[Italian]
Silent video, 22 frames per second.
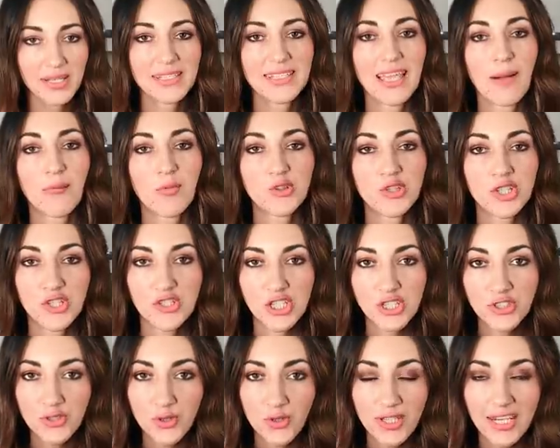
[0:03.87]
Prendiamo
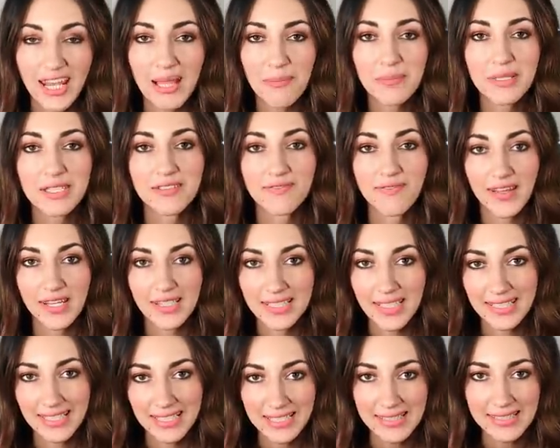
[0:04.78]
300 g di
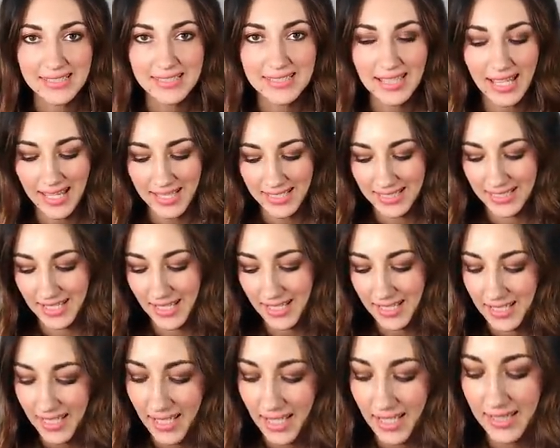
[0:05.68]
farina di
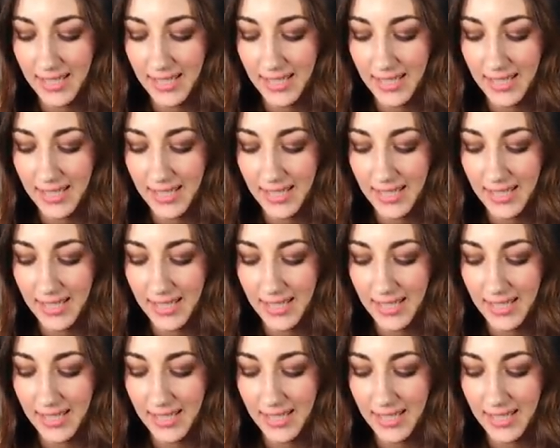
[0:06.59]
castagne,